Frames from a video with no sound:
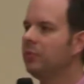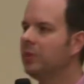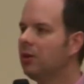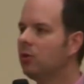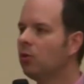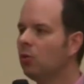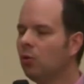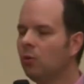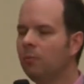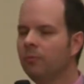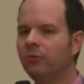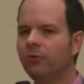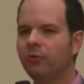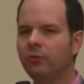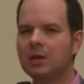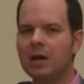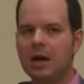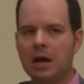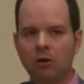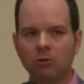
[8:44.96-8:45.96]
die groben
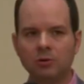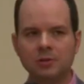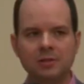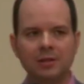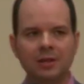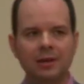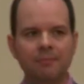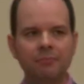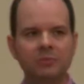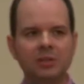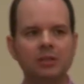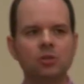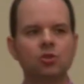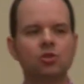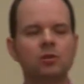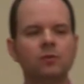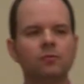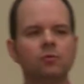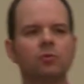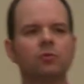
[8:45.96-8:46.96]
vier Ausnahmen, die die
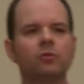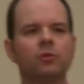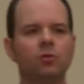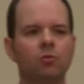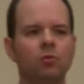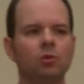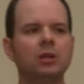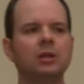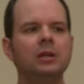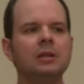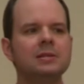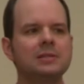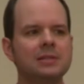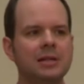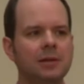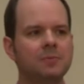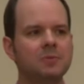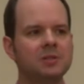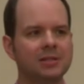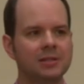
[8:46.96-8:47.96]
Stiftung sich ohnehin
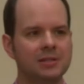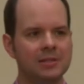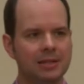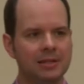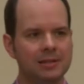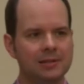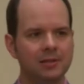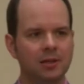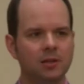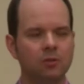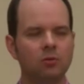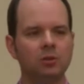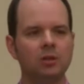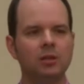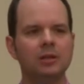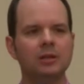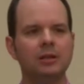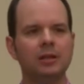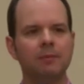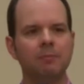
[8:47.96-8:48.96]
selbst gesetzt hat und
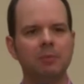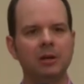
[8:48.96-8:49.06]
der,